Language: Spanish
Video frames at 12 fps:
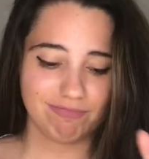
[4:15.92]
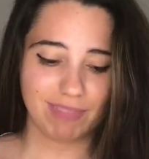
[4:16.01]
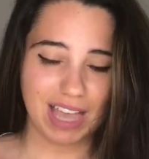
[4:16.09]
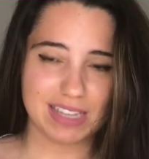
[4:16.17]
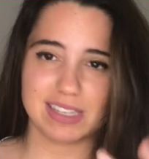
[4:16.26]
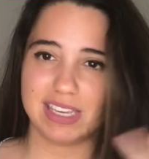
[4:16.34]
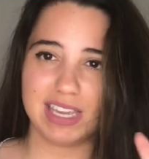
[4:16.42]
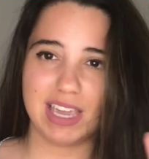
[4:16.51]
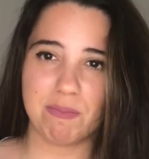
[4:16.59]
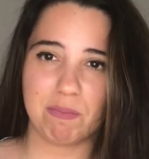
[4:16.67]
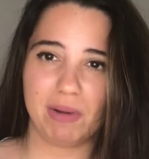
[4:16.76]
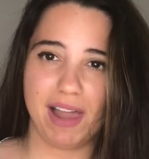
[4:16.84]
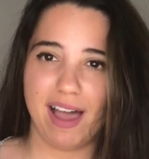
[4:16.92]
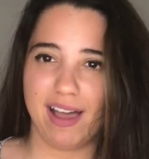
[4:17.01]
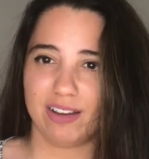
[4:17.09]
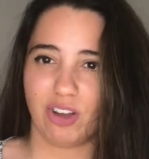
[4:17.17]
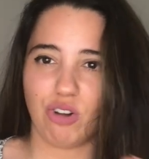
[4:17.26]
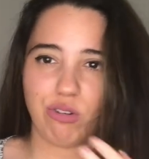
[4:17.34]
así en
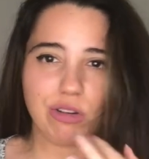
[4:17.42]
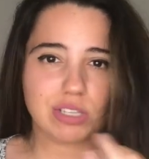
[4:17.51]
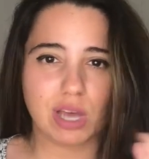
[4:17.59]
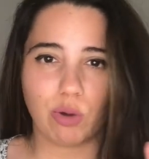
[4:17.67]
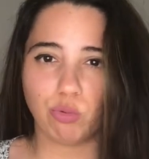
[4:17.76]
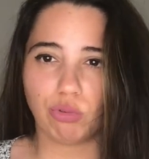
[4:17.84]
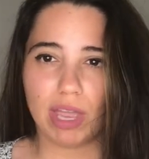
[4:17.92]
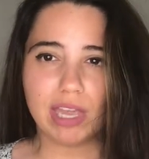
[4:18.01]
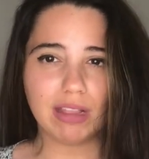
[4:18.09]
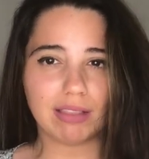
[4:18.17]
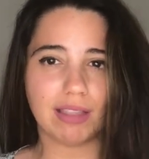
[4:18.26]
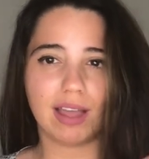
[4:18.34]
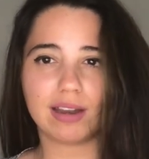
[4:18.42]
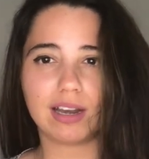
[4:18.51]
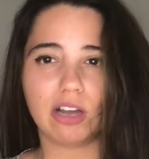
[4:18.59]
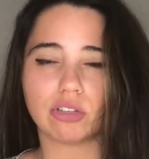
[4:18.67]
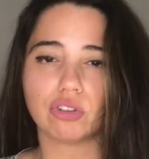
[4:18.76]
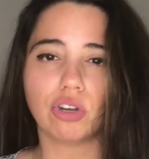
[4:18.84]
plan con cosas ajustaditas, ni
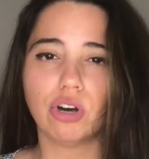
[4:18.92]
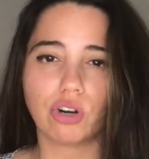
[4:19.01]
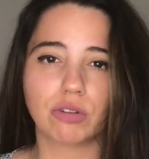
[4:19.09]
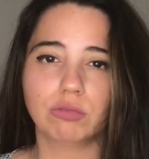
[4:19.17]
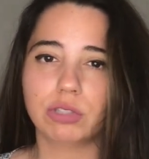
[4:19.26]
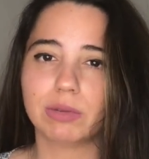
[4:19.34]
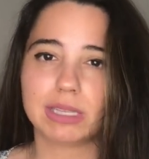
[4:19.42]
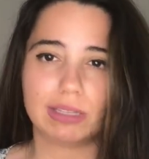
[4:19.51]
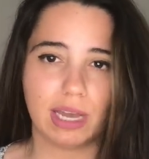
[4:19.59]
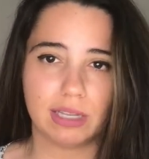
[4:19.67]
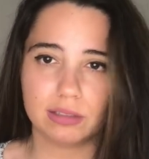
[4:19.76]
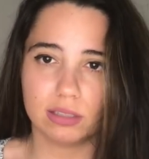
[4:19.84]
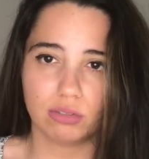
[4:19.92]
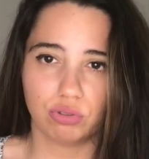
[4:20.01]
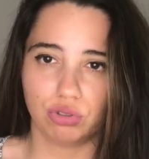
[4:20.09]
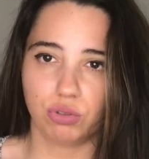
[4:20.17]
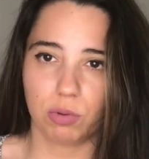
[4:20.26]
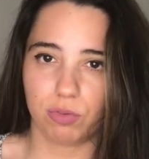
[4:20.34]
los todos como yo vestía antes. No, no,
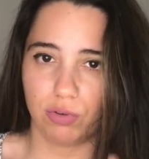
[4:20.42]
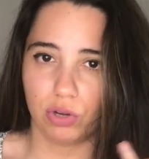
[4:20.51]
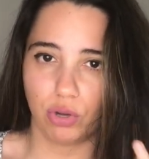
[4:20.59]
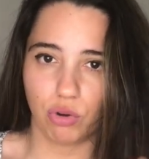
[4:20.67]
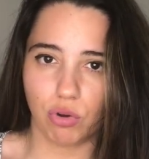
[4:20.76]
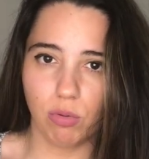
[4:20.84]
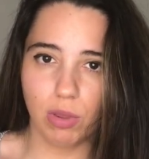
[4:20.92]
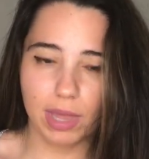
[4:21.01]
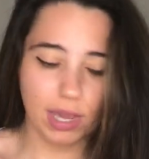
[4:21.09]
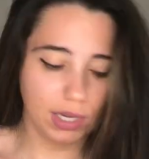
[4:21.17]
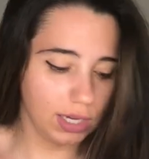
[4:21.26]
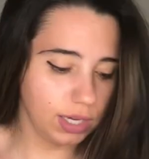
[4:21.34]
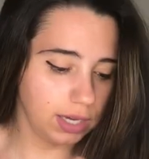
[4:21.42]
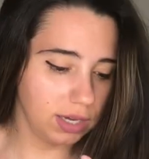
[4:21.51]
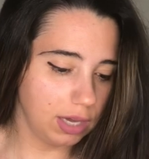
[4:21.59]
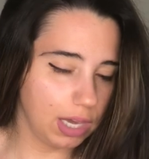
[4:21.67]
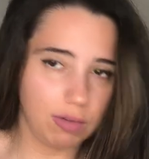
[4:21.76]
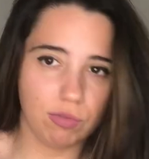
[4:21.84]
yo prefiero ir cómoda y,
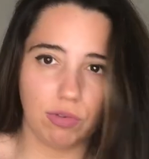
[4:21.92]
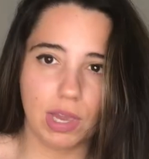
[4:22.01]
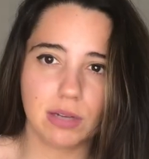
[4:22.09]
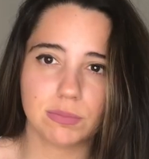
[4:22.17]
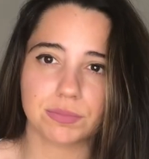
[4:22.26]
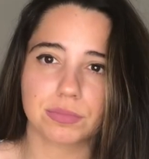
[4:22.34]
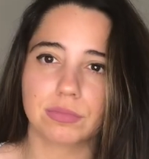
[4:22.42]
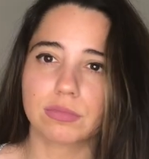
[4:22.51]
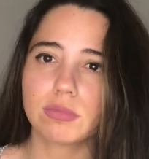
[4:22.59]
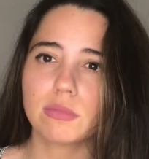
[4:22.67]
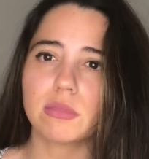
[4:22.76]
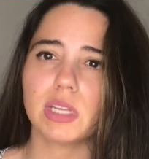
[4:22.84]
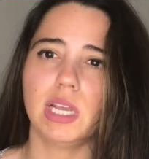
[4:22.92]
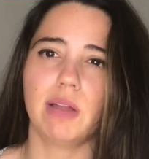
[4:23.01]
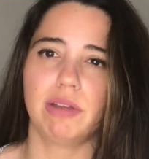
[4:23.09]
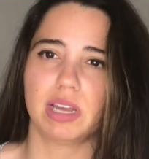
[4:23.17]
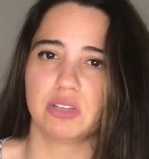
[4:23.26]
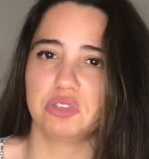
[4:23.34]
y bien. Y la
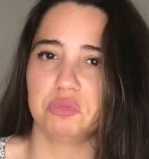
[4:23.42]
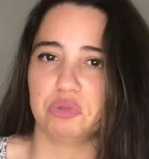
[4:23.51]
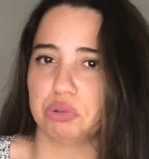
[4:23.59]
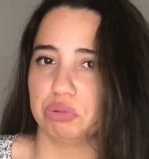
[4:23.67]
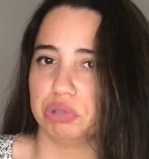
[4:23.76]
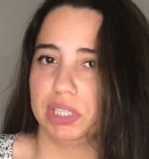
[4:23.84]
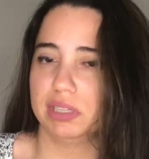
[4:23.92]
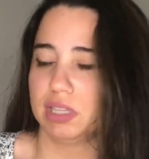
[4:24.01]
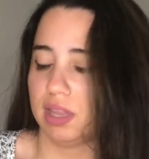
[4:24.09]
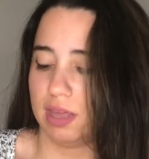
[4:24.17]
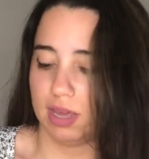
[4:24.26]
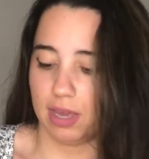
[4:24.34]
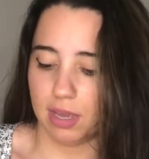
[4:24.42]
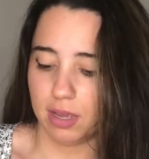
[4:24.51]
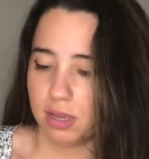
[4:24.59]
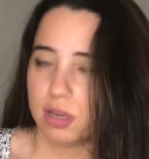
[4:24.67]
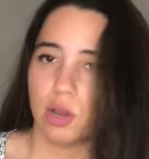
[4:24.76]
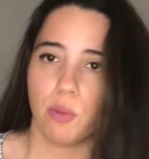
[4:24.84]
verdad que estoy muy contenta de
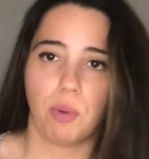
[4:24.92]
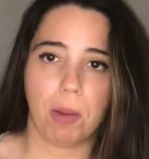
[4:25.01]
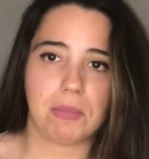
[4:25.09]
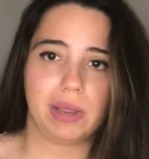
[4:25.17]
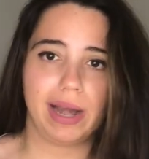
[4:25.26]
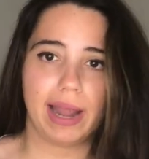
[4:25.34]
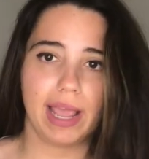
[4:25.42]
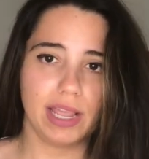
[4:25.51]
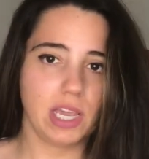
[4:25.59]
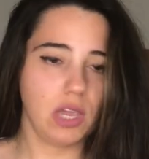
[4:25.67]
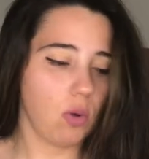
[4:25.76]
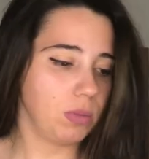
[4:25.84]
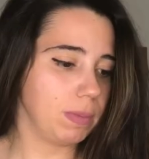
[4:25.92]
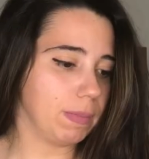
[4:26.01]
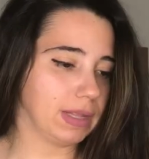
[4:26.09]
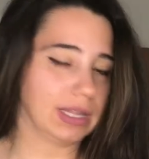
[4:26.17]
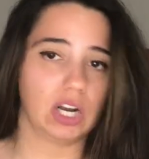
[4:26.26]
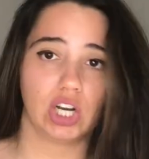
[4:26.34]
pues mi o mis
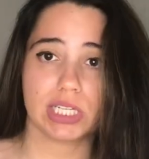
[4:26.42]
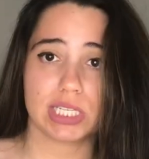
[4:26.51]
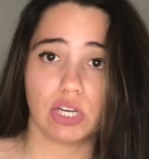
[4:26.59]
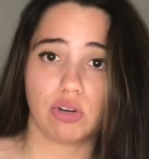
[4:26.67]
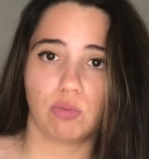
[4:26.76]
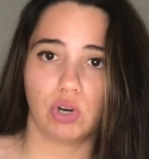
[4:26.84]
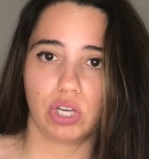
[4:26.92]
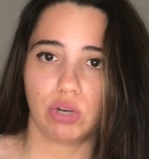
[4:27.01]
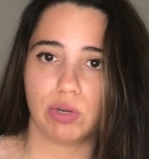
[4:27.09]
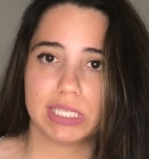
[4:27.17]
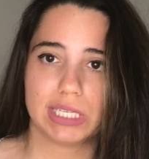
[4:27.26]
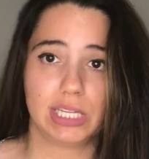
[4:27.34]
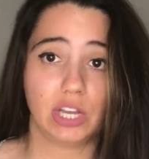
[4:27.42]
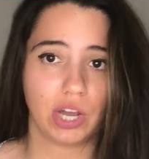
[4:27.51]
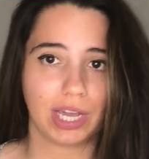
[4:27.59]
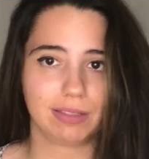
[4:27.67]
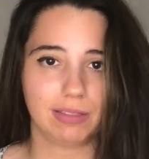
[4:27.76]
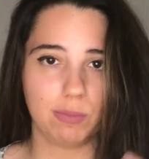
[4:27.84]
pantalones así como el que os he enseñado que
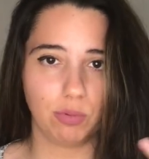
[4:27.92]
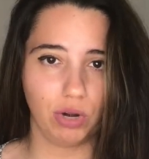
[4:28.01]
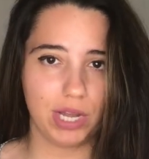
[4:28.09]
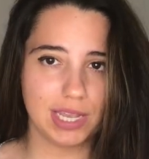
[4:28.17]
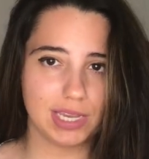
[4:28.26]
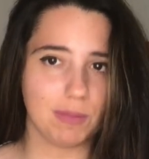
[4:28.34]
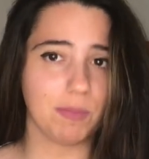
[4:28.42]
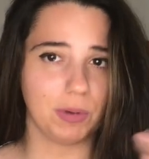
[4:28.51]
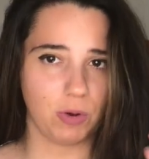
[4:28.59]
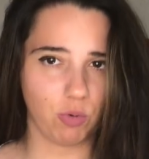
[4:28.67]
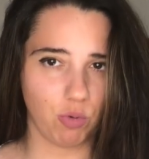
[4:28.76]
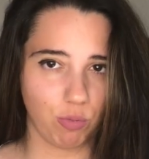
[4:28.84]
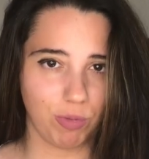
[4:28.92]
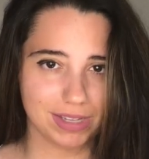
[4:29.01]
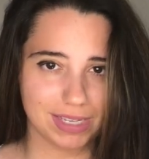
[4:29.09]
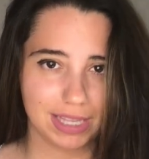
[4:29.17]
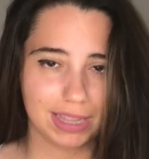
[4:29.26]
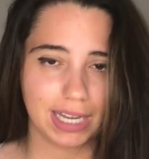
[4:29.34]
es tipo legging pero
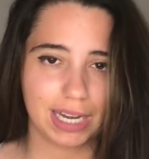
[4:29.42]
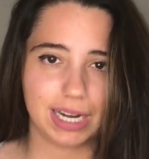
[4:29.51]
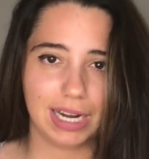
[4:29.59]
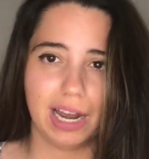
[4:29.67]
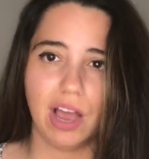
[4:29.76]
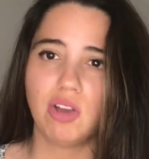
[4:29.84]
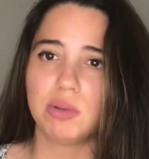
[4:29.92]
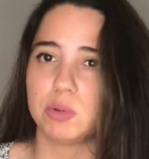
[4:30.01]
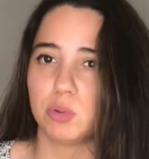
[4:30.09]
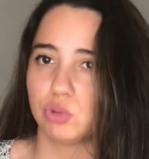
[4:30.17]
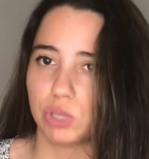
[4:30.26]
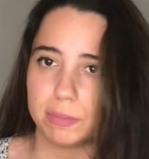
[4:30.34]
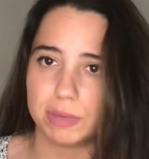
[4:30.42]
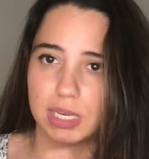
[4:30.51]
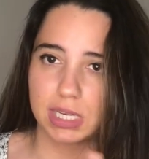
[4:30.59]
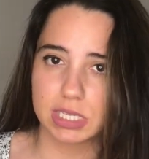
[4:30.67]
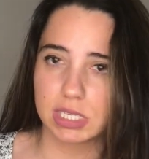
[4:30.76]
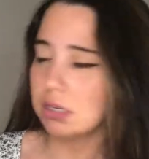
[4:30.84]
bastante arreglado y me gusta a mí
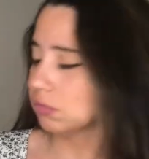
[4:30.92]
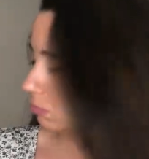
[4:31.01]
así,